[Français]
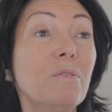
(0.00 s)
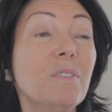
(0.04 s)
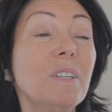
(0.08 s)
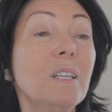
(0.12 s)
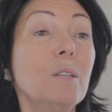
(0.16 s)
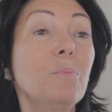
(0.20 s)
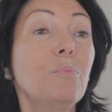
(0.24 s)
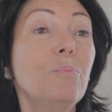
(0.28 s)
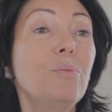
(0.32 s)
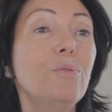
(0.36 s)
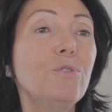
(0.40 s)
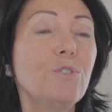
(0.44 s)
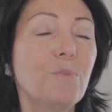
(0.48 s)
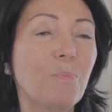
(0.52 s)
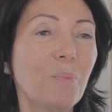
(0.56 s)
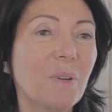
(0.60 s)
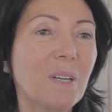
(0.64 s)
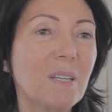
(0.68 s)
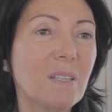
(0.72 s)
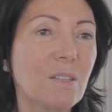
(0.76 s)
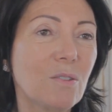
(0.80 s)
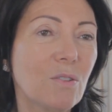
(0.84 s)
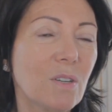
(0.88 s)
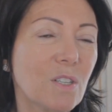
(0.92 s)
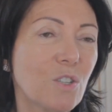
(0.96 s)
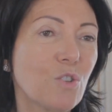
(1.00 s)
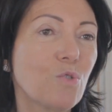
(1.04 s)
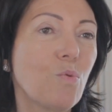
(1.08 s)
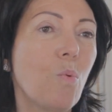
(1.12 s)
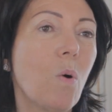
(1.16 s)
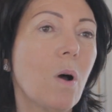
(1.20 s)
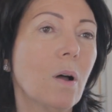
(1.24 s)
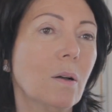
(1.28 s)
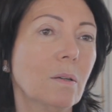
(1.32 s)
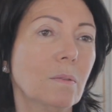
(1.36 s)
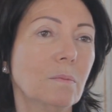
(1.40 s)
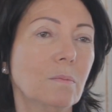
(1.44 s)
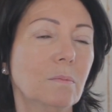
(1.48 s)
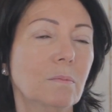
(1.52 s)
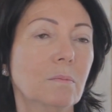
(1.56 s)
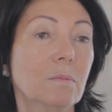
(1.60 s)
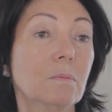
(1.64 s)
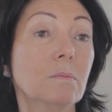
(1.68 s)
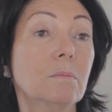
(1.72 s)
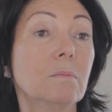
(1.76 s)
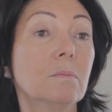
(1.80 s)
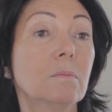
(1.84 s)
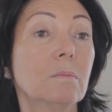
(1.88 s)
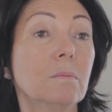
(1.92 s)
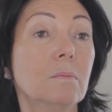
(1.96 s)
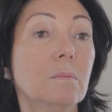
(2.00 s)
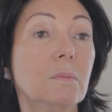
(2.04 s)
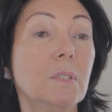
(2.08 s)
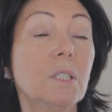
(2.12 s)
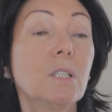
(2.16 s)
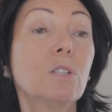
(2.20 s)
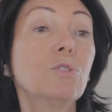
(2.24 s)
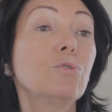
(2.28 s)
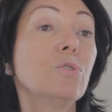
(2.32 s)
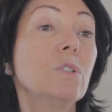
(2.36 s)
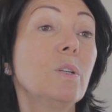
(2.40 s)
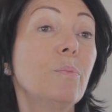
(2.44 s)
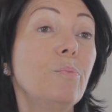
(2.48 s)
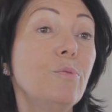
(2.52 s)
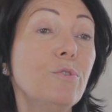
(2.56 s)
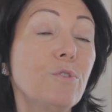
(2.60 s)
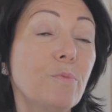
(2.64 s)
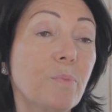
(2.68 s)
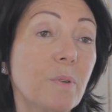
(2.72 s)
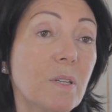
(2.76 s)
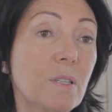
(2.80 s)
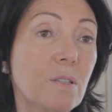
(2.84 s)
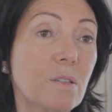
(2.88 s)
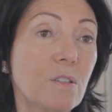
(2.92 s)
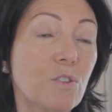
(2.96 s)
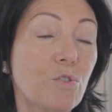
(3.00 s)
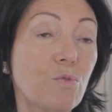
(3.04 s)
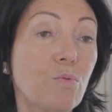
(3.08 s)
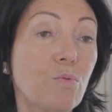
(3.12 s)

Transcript: a envie d'être plus présent à soi. Et quand on est plus présent à